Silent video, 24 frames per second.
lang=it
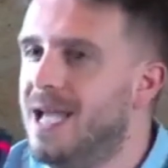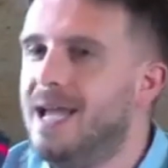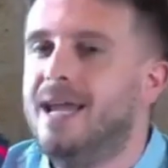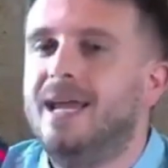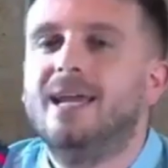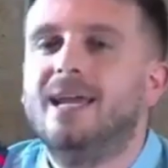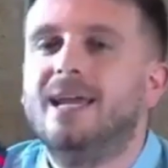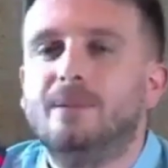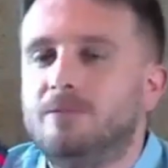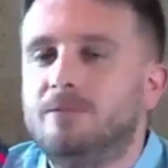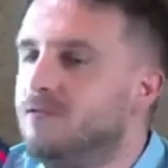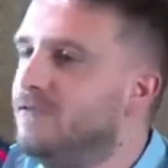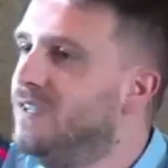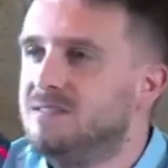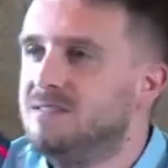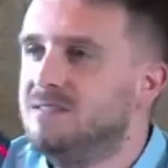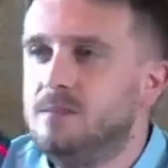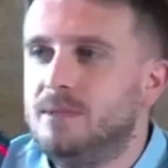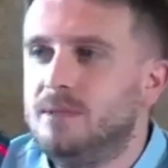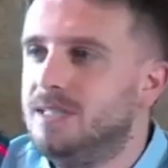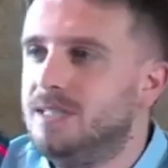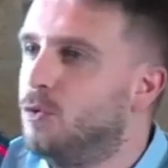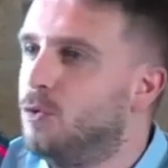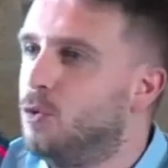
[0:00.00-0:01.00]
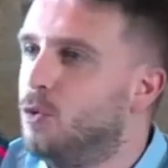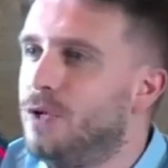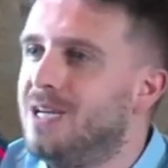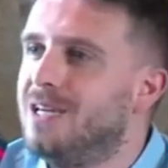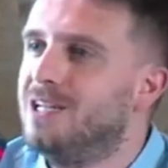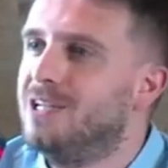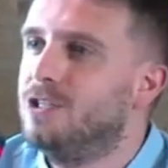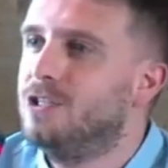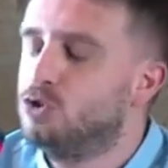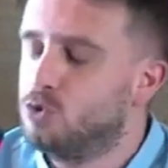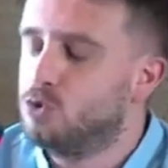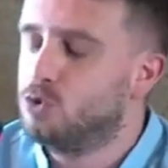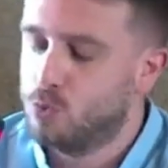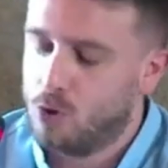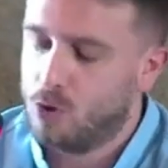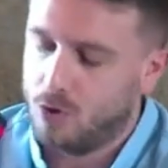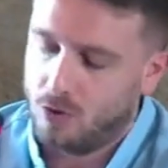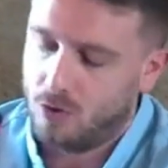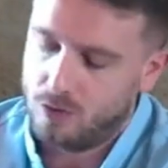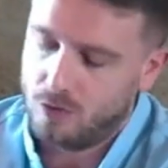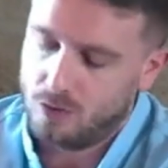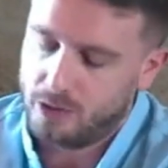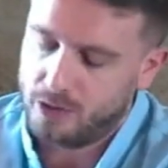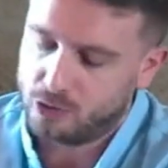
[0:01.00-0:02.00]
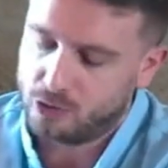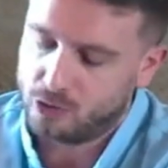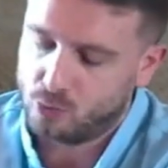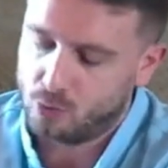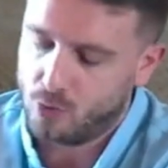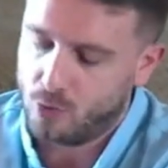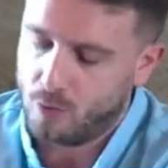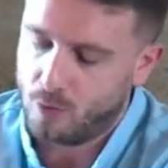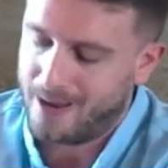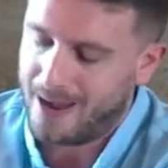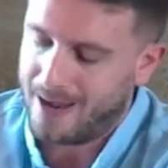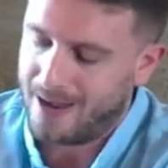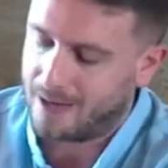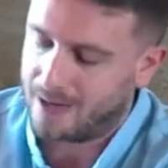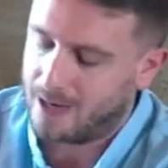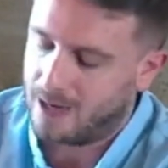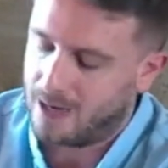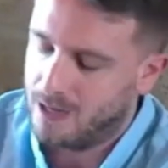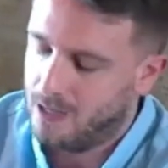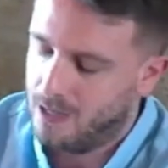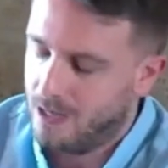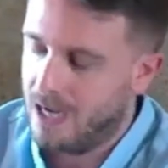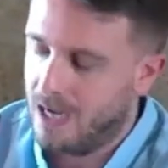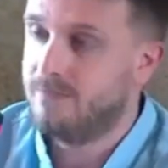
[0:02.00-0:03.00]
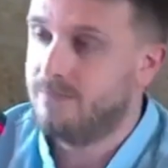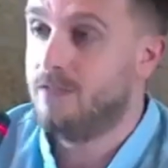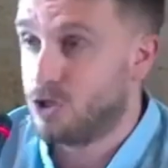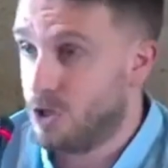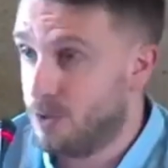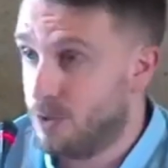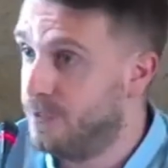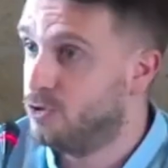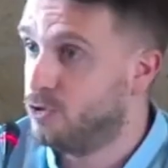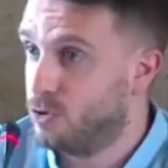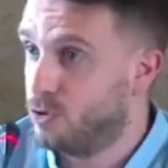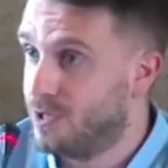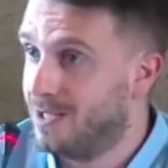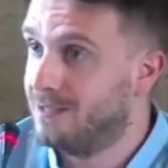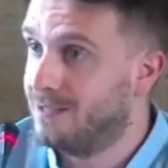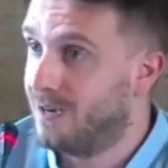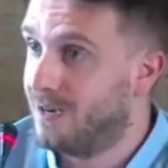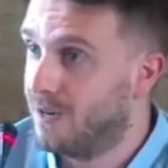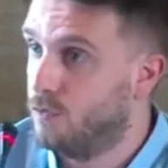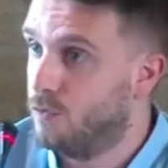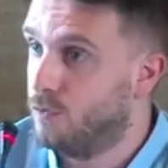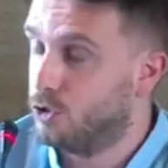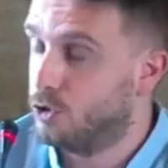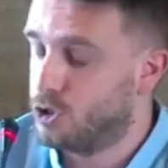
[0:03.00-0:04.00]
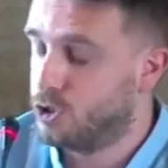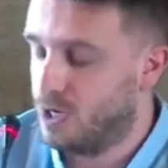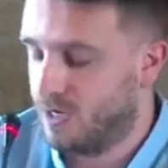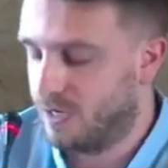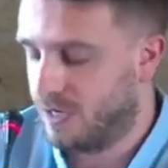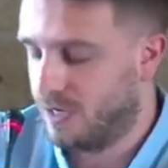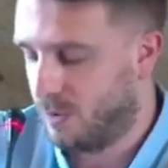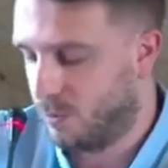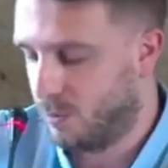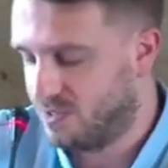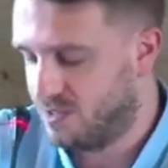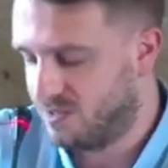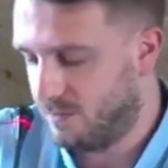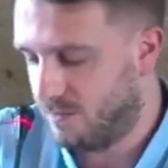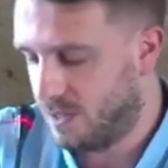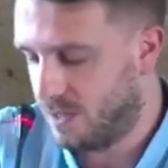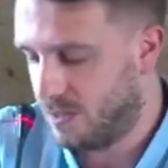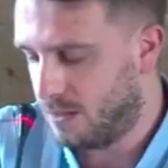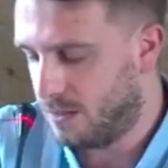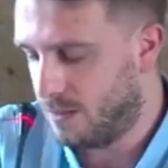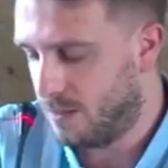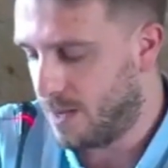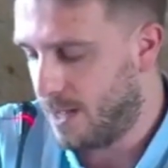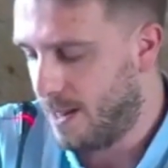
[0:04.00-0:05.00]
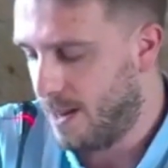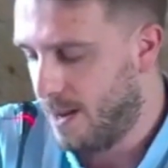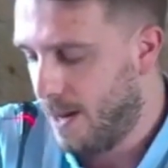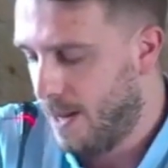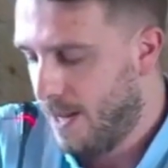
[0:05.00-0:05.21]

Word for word: eh, vittime di cui nessuno, nessuno, parla e invece bisogna dare voce anche a queste vittime.